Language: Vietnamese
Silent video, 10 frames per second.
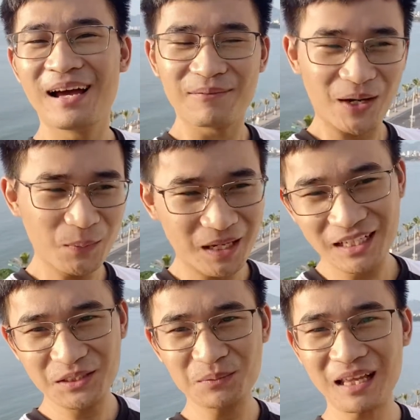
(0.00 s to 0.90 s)
Và hôm
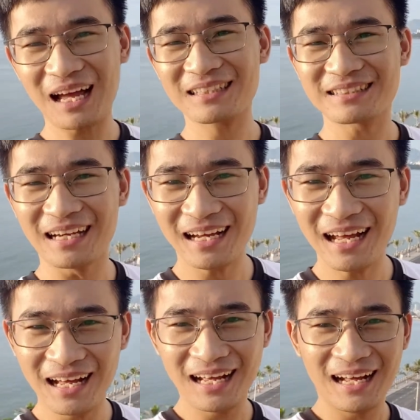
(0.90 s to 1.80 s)
nay chúng ta sẽ
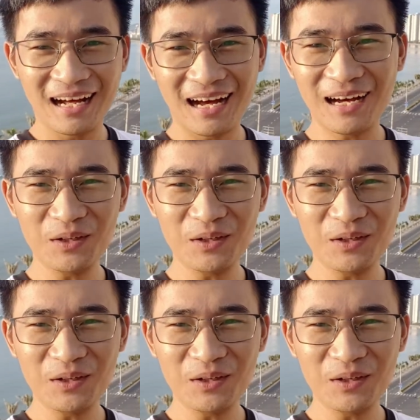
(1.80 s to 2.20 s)
à,